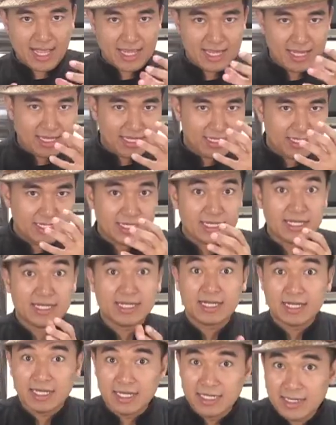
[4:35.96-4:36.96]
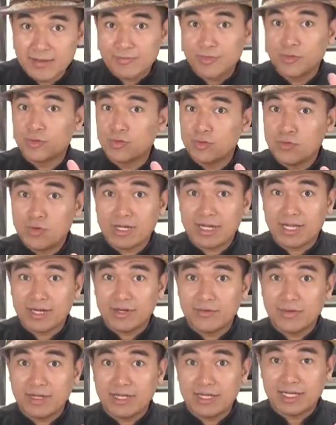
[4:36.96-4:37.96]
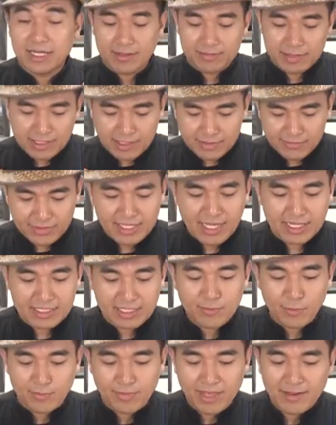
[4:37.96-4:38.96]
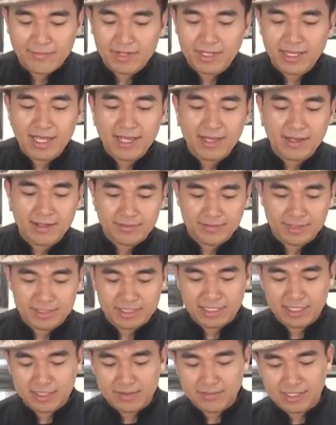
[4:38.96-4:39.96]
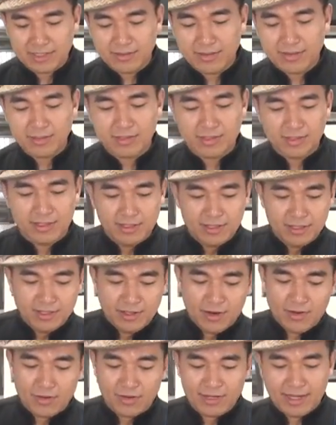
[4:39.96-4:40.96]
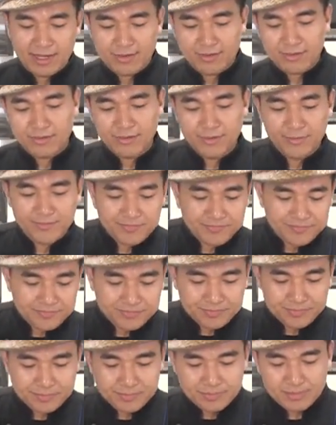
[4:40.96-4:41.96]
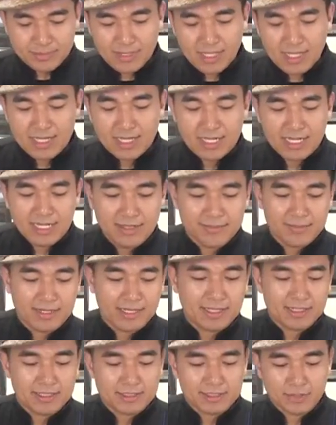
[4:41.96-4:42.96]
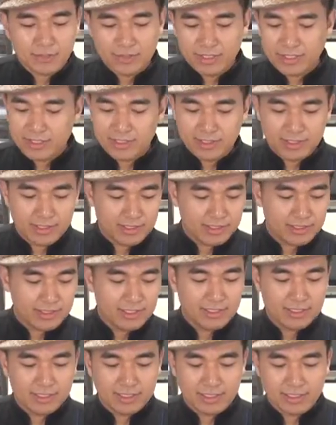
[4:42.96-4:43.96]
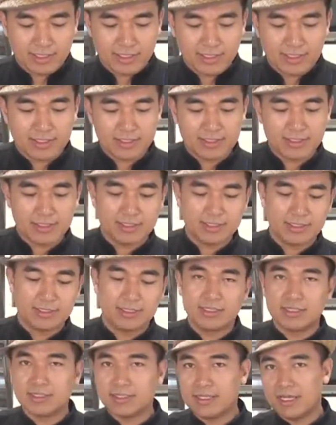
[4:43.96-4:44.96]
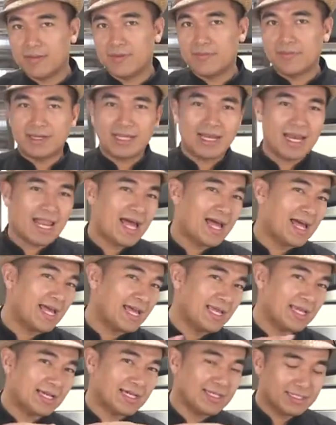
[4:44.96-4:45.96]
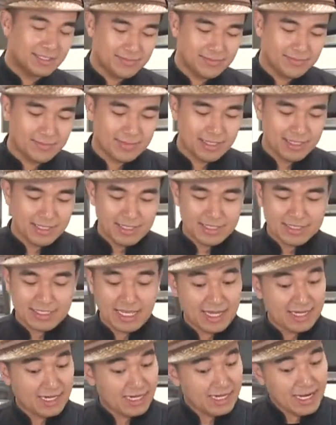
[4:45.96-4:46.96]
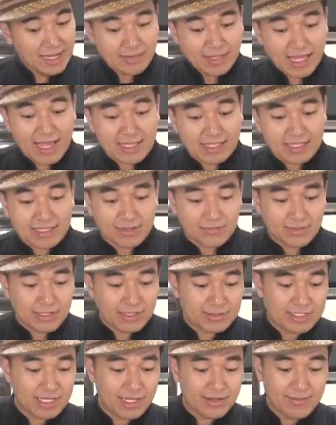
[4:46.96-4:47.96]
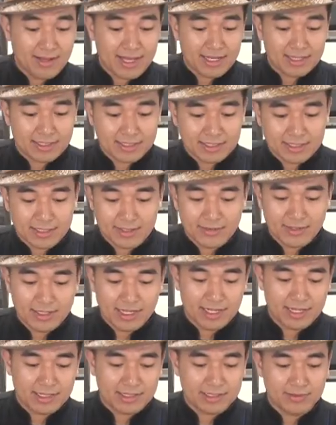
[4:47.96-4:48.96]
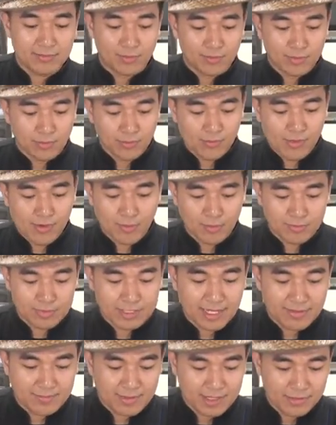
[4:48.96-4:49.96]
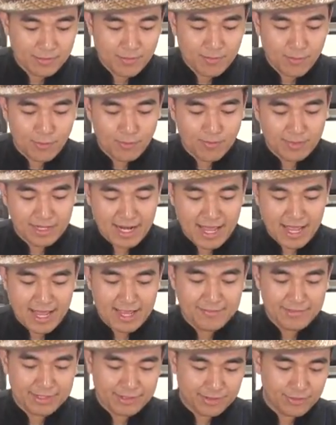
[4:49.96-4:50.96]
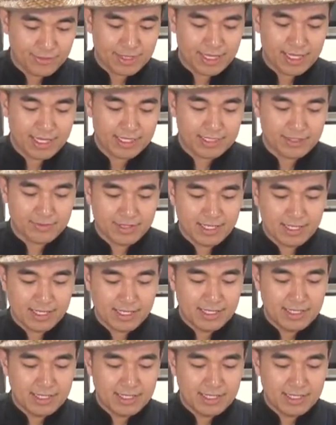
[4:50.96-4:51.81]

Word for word: ได้เนยเคลือบทั่ว ๆ กันด้วยนะครับถ้าเกิดว่าอย่างที่ผมทำเมื่อกี้บางทีมันก็ออกแนวรีบอะช่วยนิดนึงก็คือให้มันละลายแล้วก็ซึมแต่อันนั้นแล้วแต่ถ้าเกิดว่าเราสามารถเขาเรียกว่าอะไรอะคือผมรู้ว่าผมสามารถควบคุมมันได้มันก็โอเค แต่ว่า